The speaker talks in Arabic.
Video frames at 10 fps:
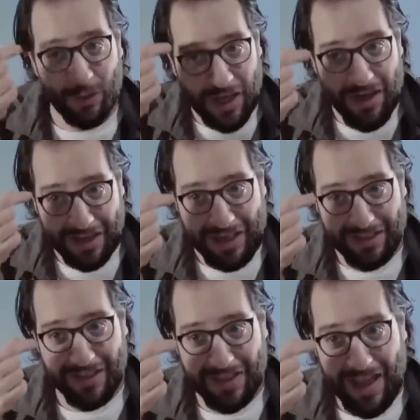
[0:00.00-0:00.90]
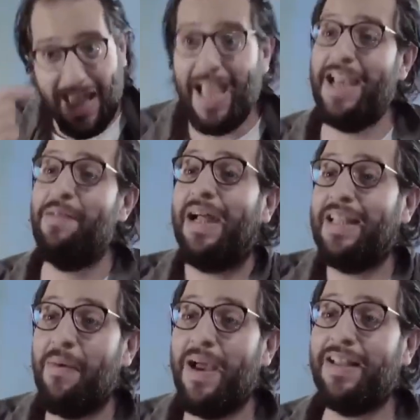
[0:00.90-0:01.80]
القصير جدا ده اللي
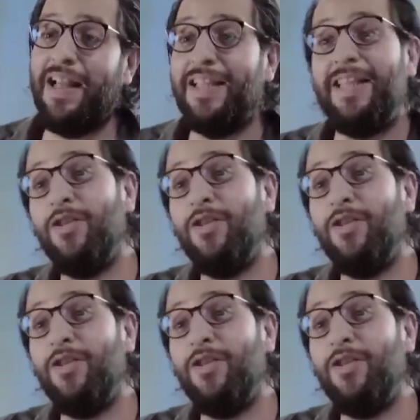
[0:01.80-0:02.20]
بعدها بقى يطلع